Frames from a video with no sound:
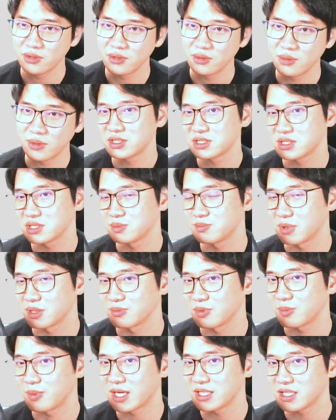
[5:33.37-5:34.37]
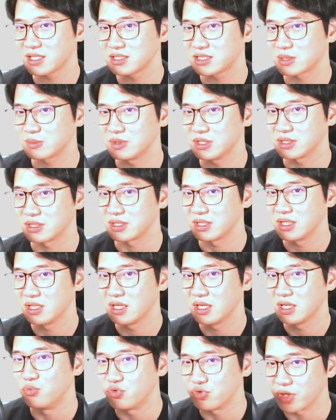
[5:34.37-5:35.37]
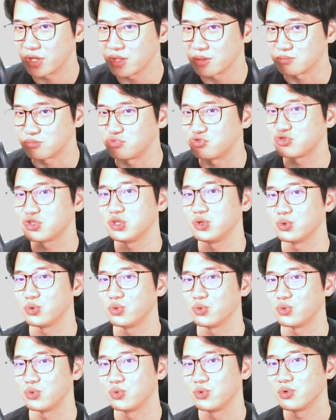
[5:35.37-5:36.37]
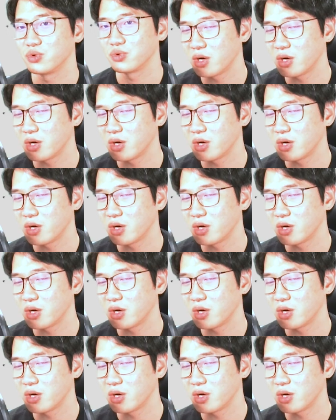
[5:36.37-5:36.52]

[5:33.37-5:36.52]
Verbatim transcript: 활용하시는 방법 하나쯤은 업무의 무기로